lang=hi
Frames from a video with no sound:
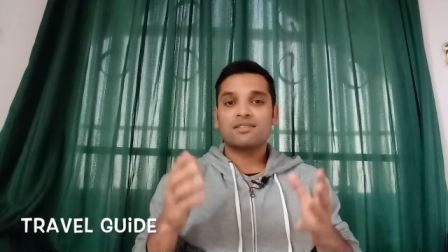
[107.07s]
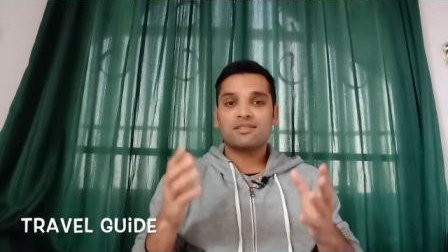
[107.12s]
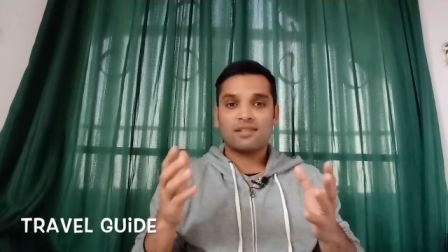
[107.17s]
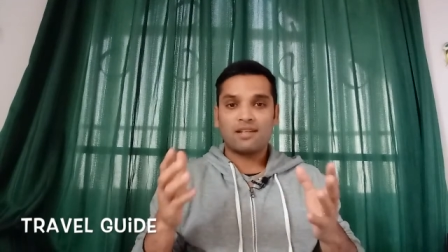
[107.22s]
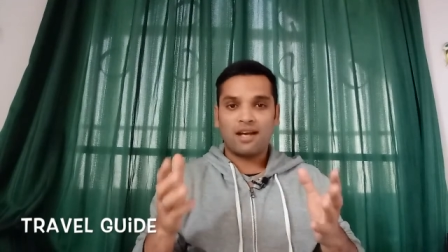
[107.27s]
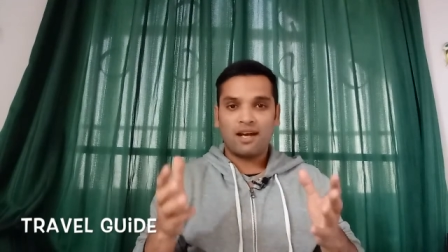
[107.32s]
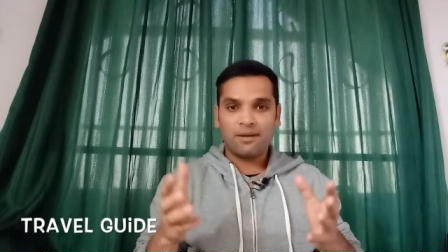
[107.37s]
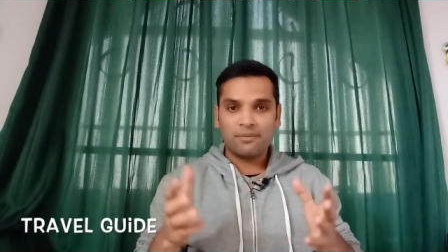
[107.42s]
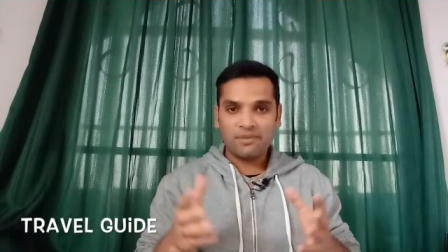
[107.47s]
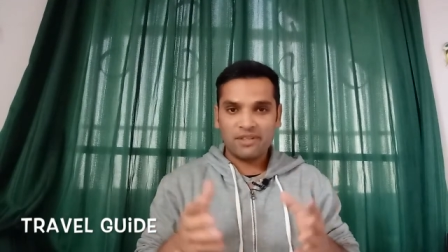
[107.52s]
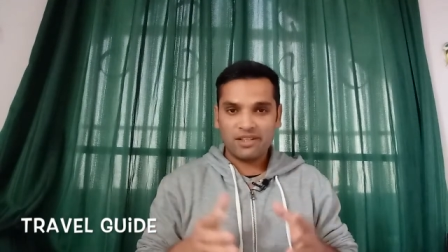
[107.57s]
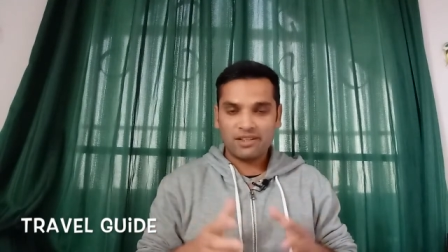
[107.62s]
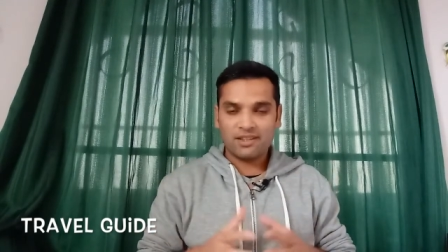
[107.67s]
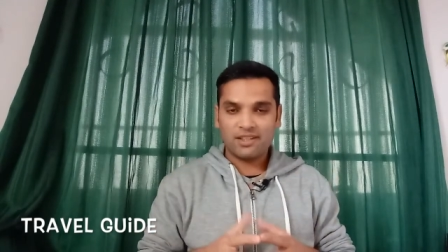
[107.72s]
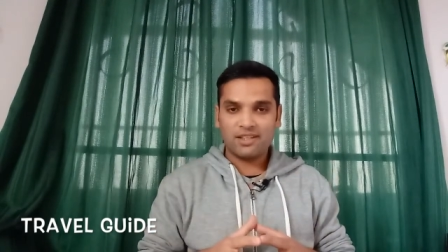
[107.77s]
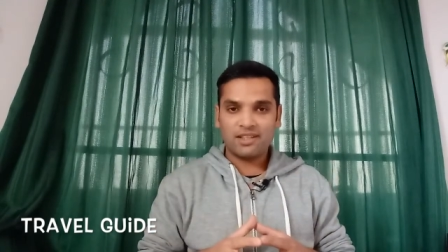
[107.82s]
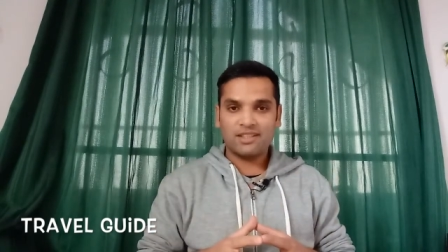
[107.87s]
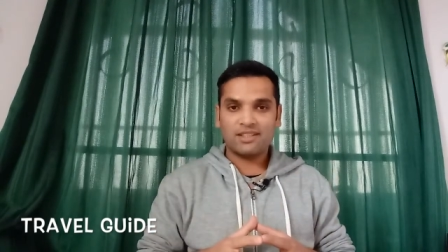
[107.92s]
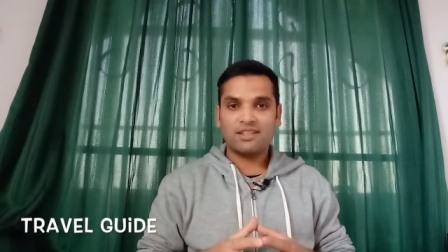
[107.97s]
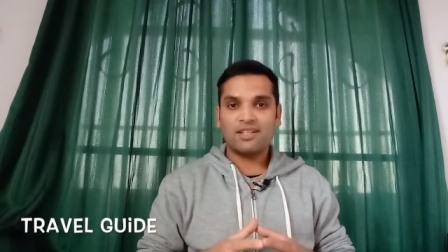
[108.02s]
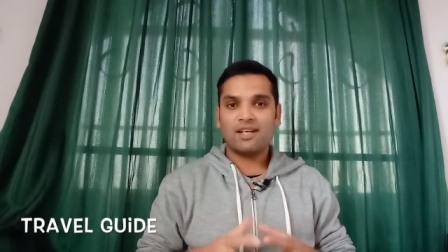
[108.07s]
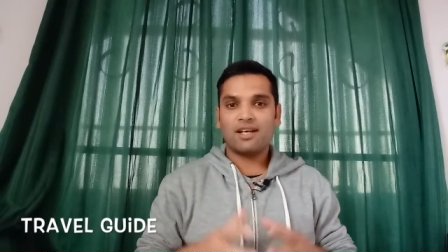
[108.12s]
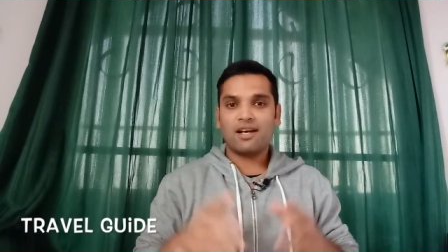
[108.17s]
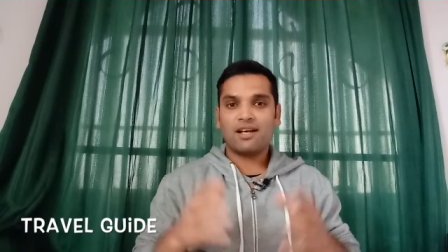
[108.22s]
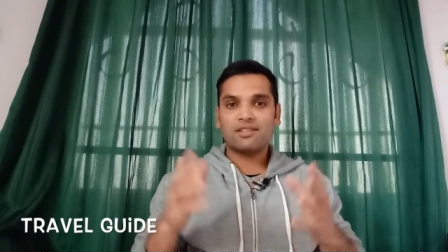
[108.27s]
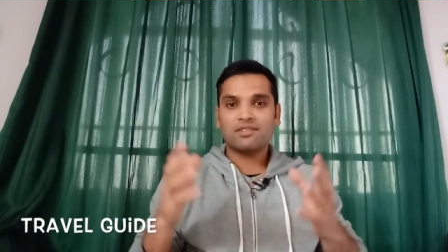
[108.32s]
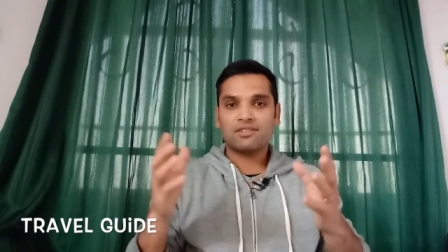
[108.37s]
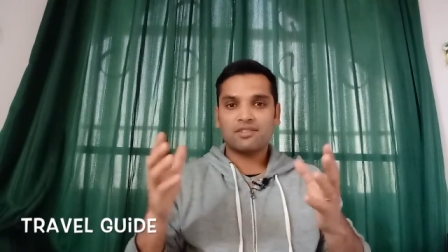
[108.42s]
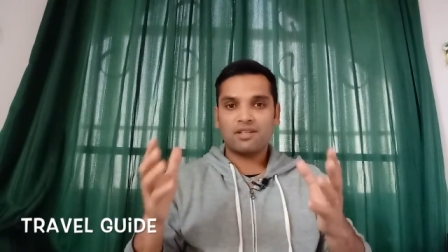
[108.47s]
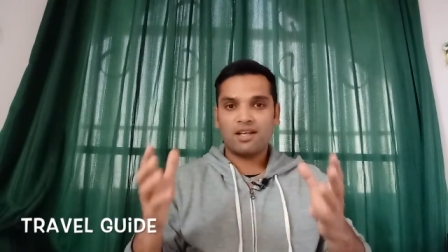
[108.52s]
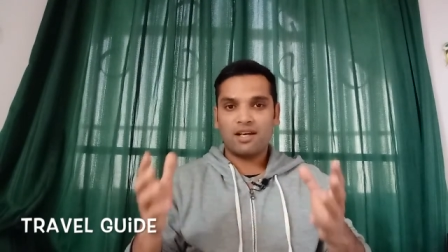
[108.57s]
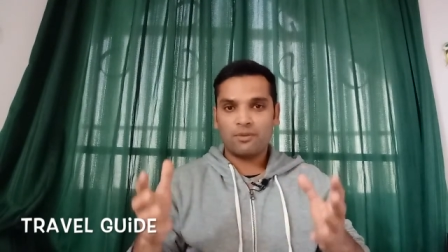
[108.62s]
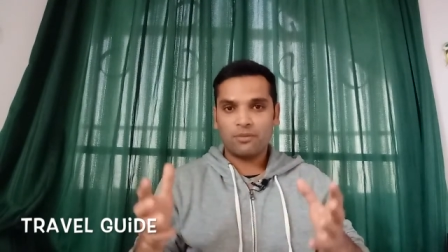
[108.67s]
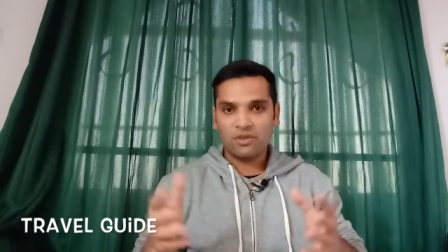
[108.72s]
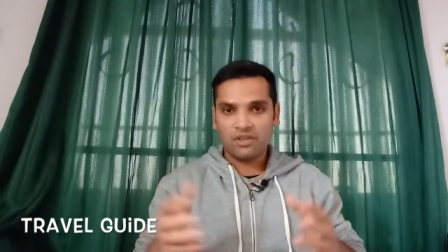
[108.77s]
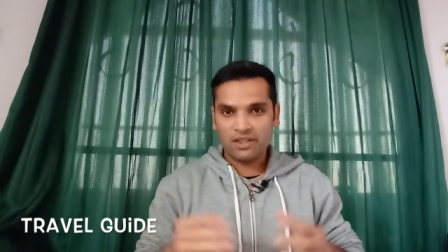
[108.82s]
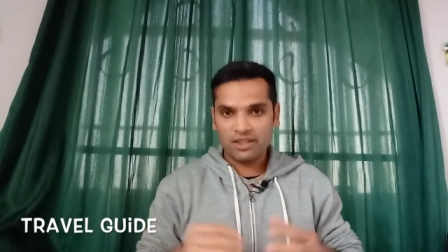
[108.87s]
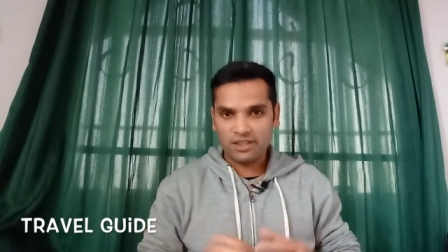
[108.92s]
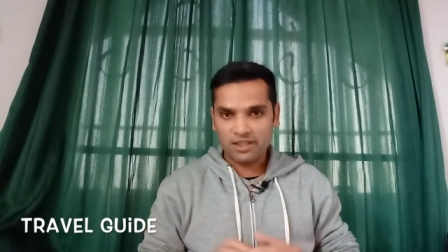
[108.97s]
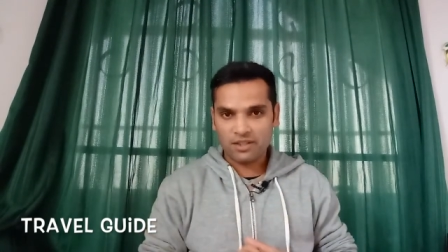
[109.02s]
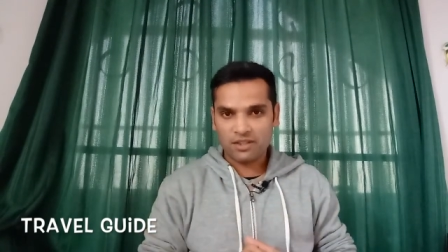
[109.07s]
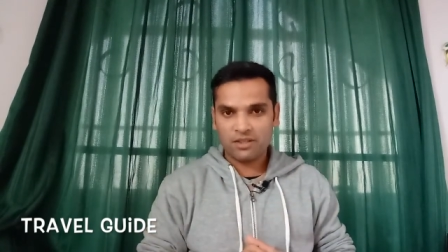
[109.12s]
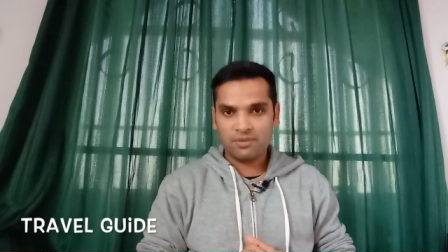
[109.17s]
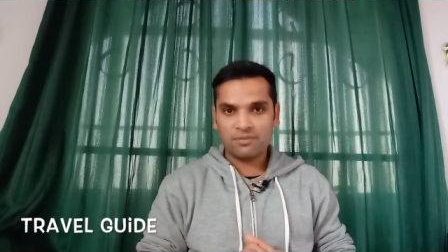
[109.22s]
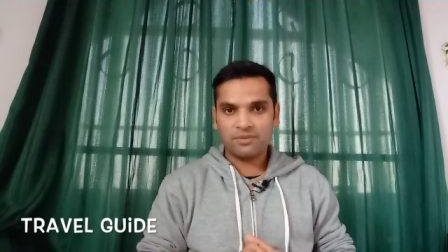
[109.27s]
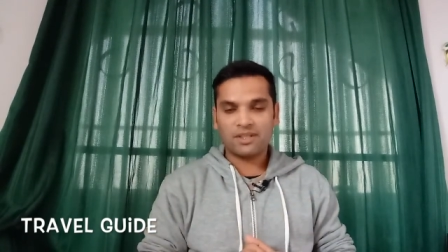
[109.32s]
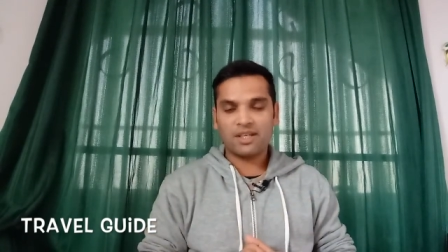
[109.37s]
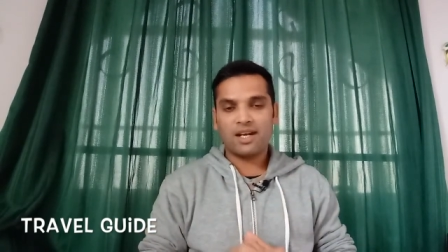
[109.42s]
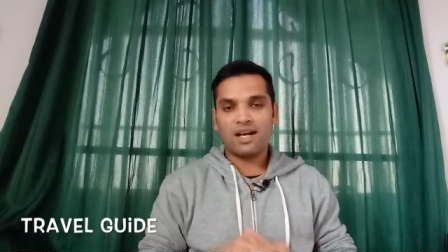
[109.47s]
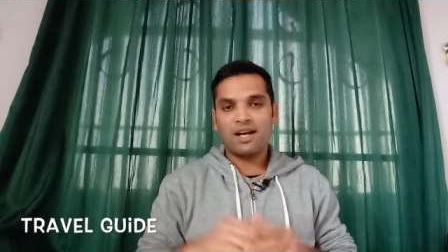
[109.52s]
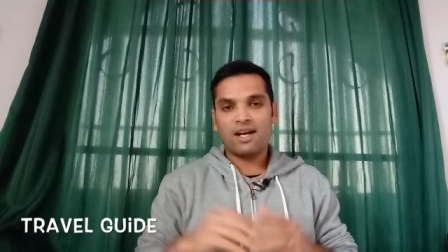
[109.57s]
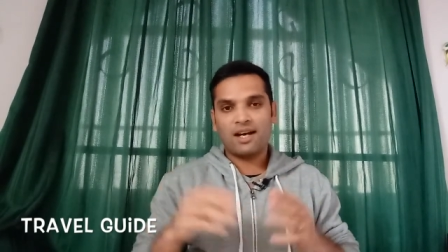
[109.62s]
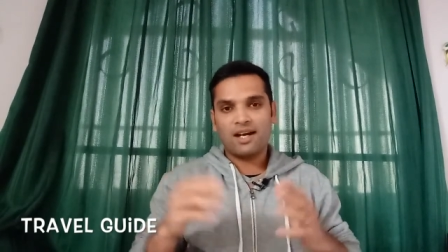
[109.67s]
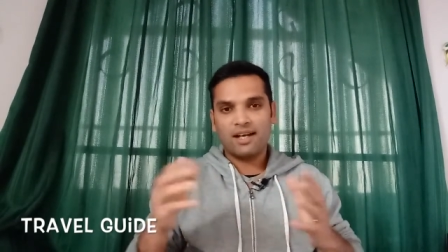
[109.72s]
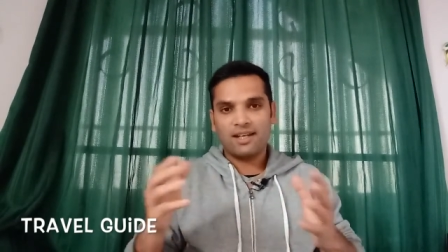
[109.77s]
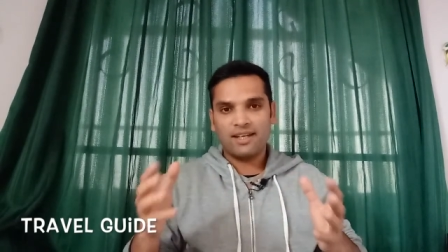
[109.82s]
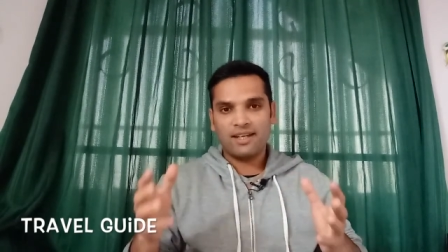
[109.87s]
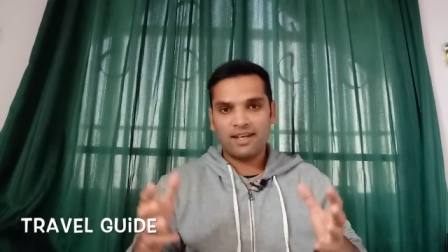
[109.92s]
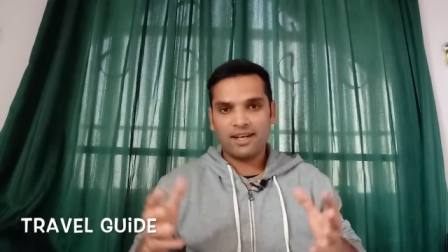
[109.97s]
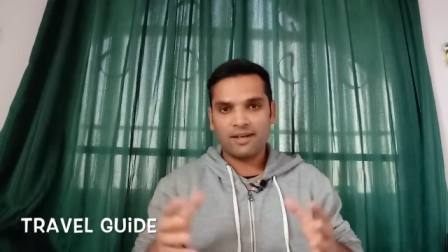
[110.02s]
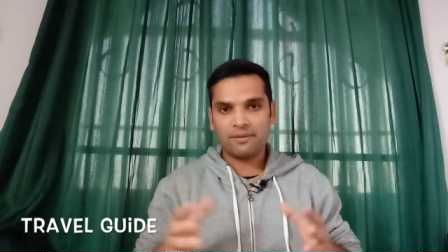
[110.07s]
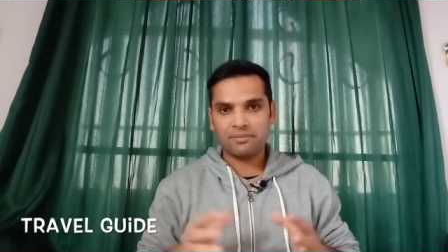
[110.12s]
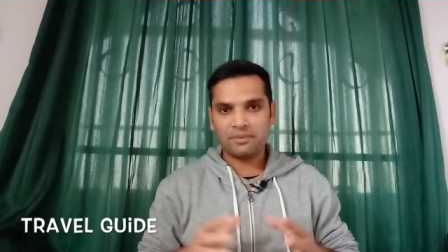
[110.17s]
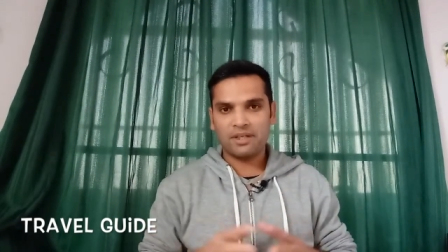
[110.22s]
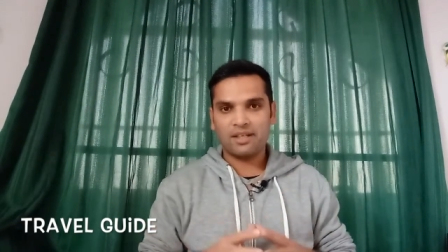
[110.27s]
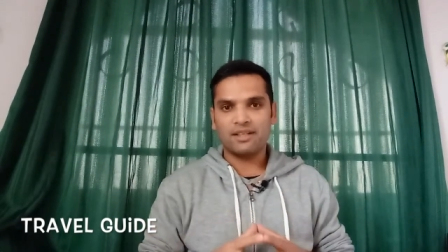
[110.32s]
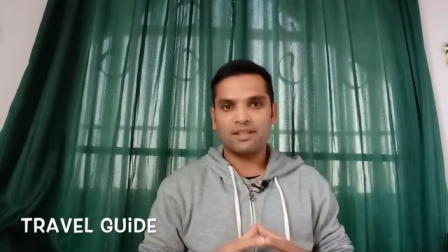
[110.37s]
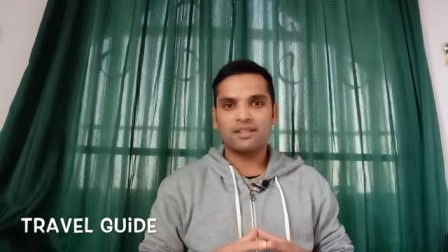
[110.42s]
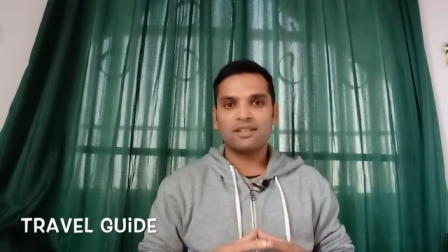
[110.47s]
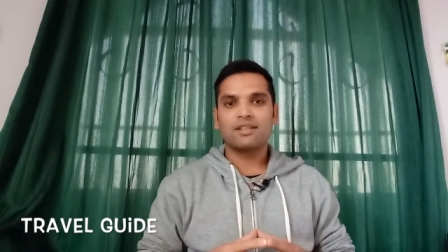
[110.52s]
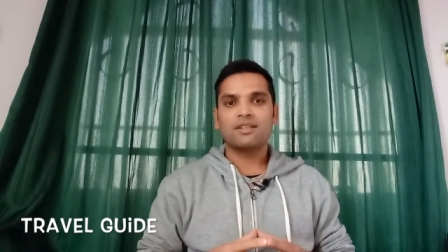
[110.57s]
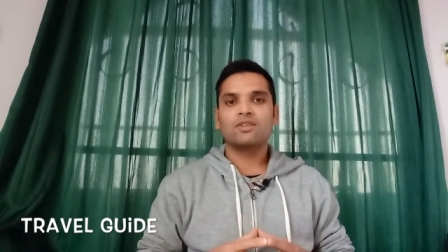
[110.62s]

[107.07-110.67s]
सलाम लेते हैं ये असलकम क्या हाल है आपका